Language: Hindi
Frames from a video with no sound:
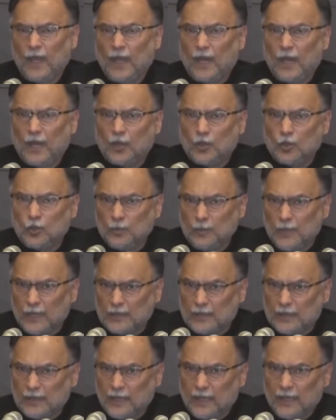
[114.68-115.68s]

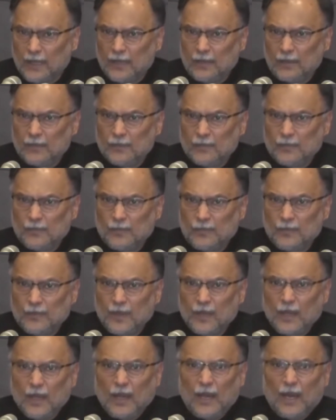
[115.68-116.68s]
हकूमत ने
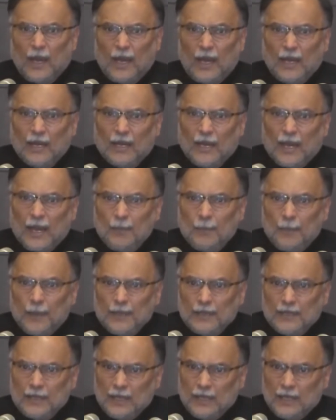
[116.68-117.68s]
हल्का
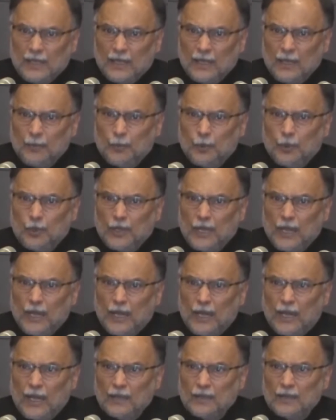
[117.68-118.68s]
बंदी की
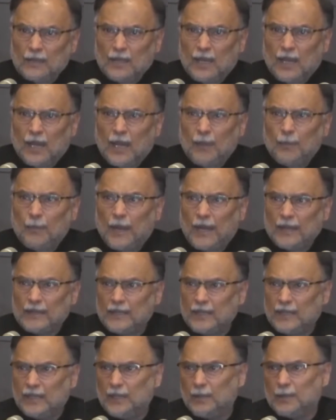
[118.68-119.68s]
बुनियाद
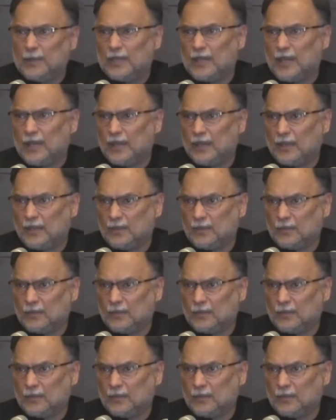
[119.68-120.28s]
आबादी की बजाय